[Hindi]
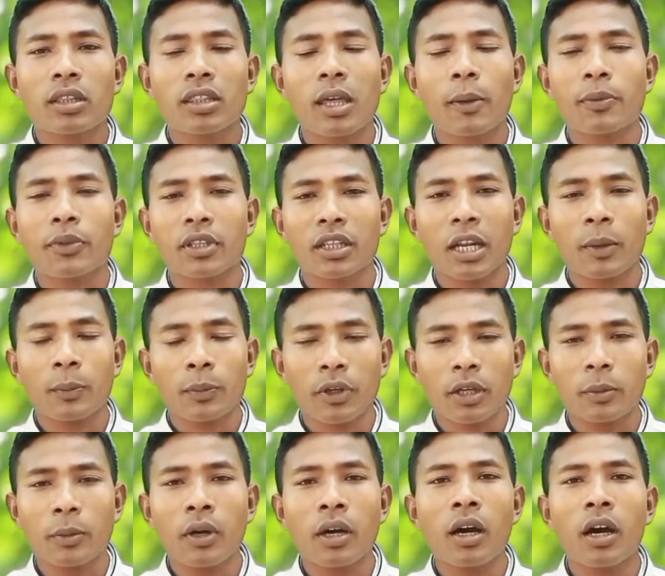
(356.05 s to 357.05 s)
के सब्सक्राइब
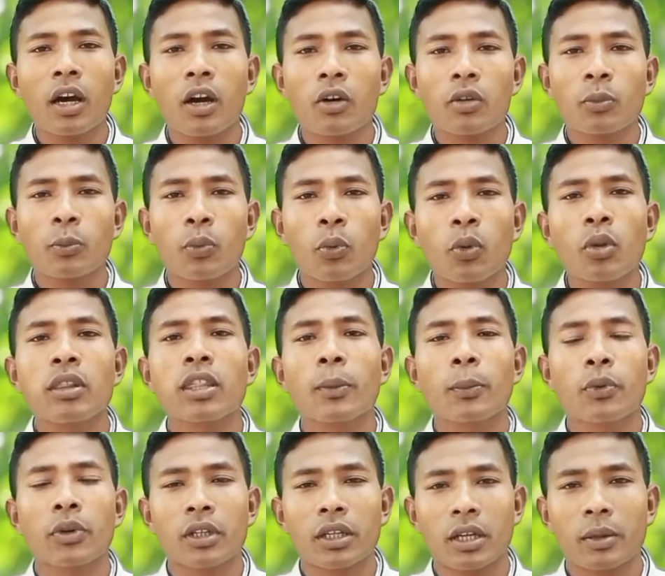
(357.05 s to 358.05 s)
करवा और फुल
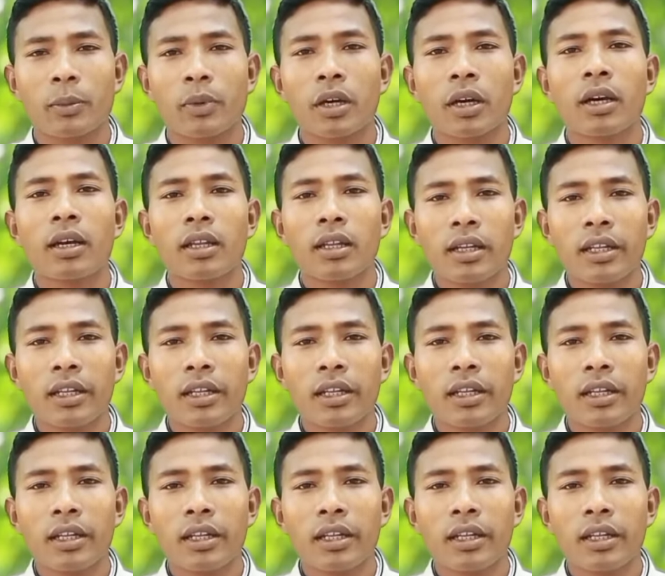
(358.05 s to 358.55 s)
सपोर्ट करवा